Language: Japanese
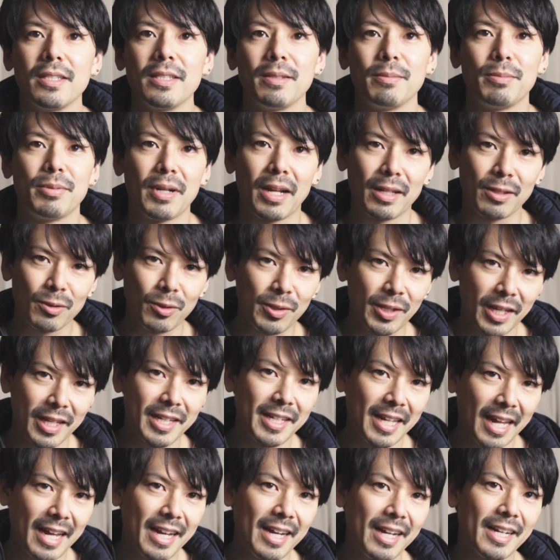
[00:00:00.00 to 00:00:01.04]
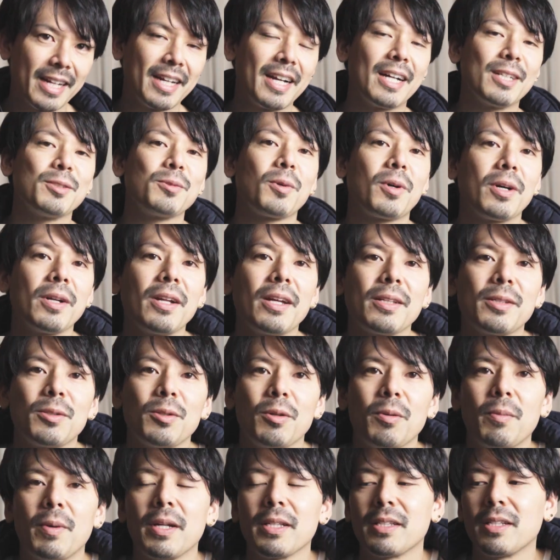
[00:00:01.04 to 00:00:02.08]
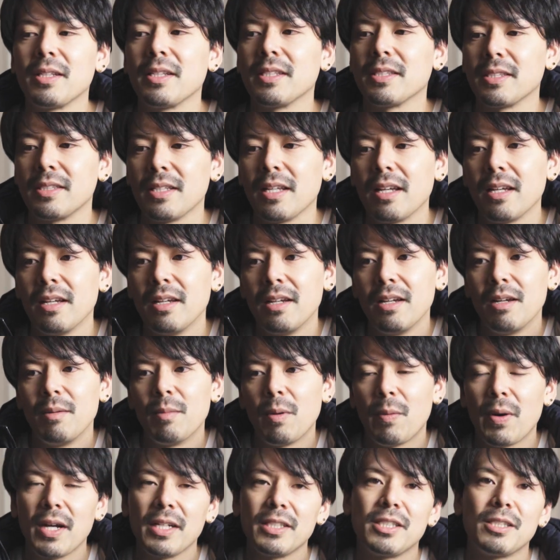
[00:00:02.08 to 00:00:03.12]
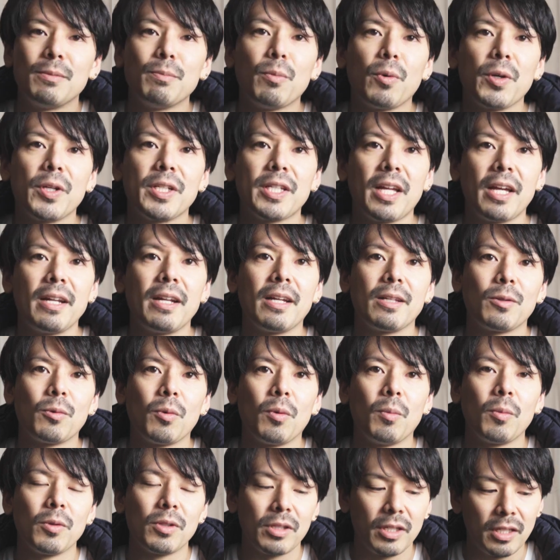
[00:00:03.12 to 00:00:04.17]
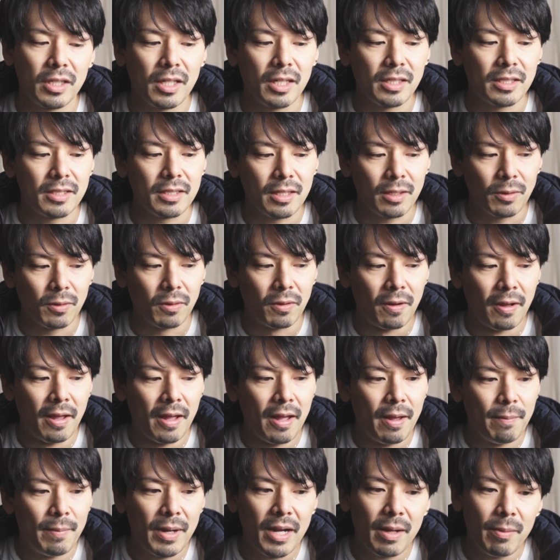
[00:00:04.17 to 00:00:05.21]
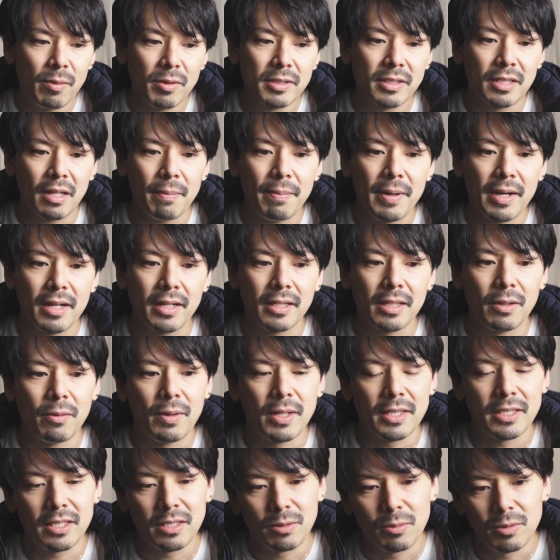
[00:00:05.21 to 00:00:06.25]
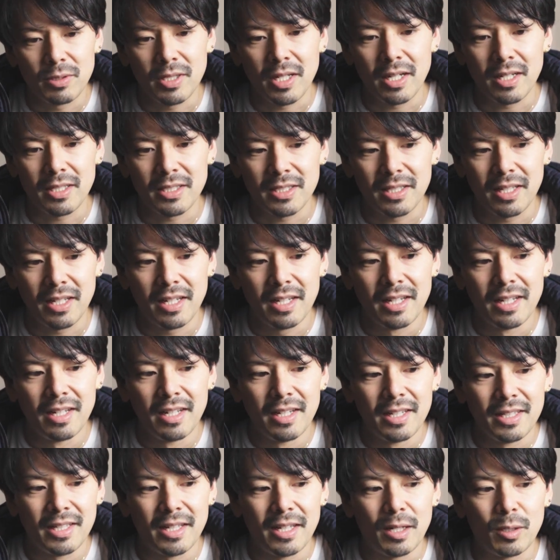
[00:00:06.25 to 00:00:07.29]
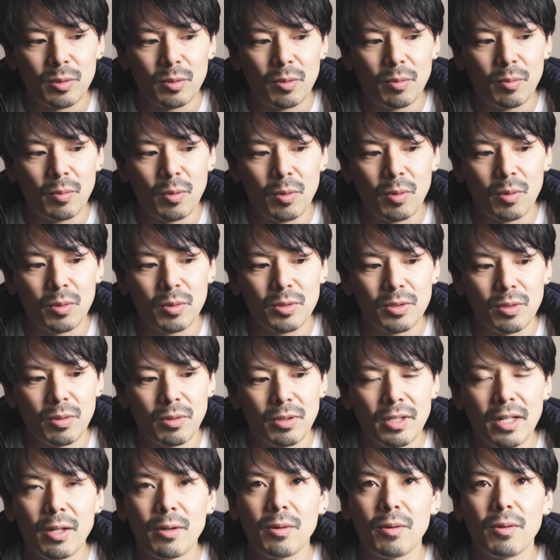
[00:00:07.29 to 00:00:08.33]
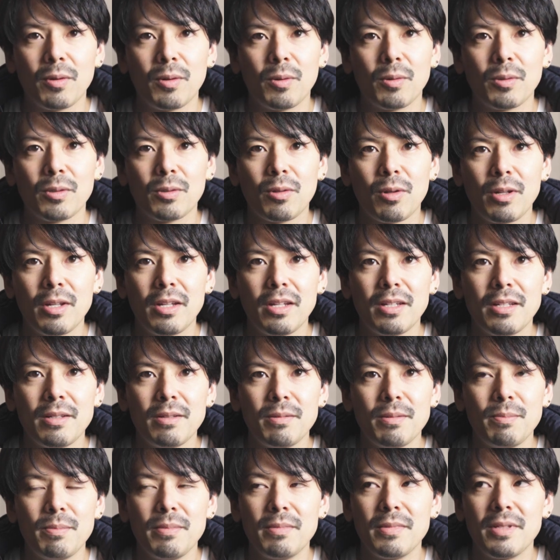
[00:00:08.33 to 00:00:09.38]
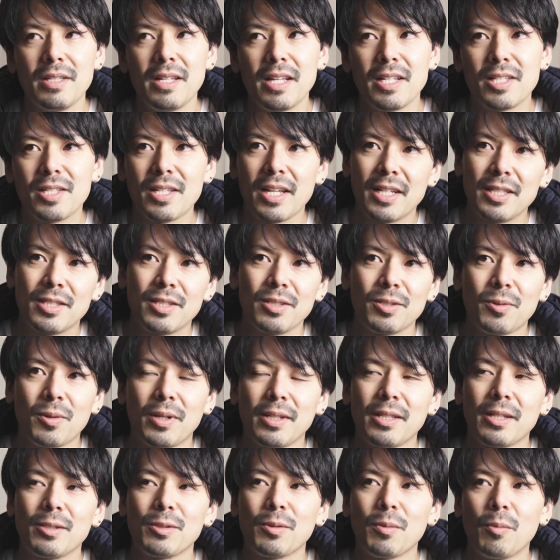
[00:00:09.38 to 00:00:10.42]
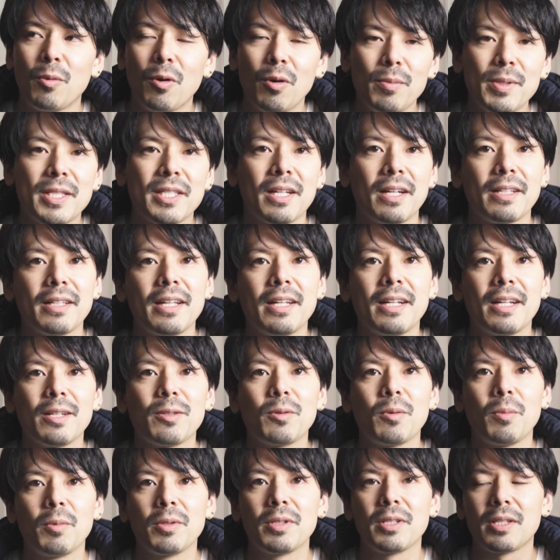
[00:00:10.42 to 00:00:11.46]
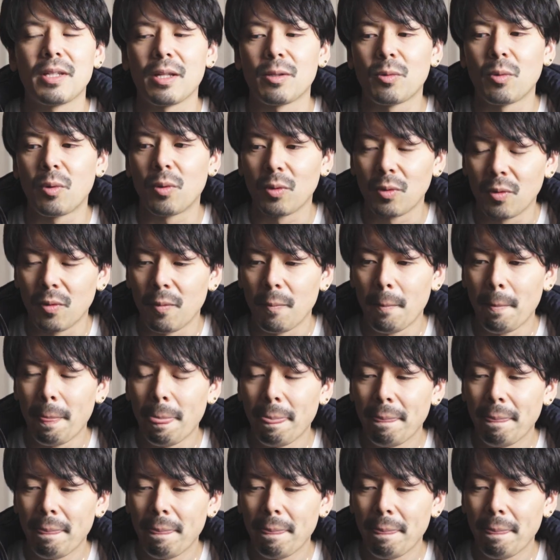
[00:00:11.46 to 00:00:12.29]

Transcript: うブランド的なあれがあるのかなっていうのもあってですね、まあ、ワイシンも行きたいなと思っていたんですけど、まあモンスターパーカーでワイシンを探してってなるともうそんなの本当に エス サイズとかになるともう見つかんないなと思ってたところ、